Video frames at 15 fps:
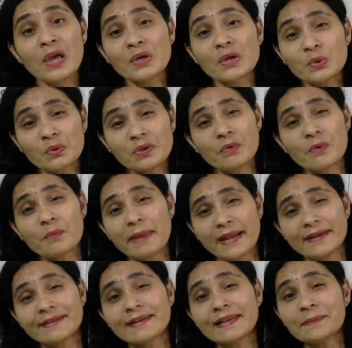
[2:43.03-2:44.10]
क्योंकि वो
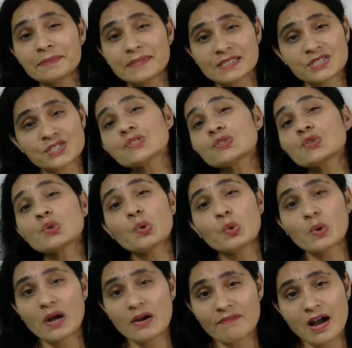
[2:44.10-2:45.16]
मेंटली प्रेशर जो
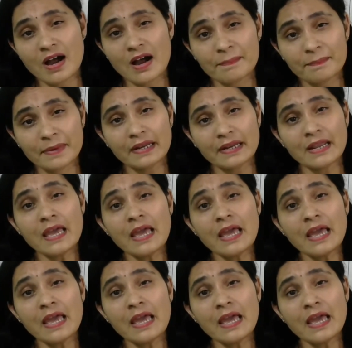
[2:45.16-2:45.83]
होगा वहाँ पर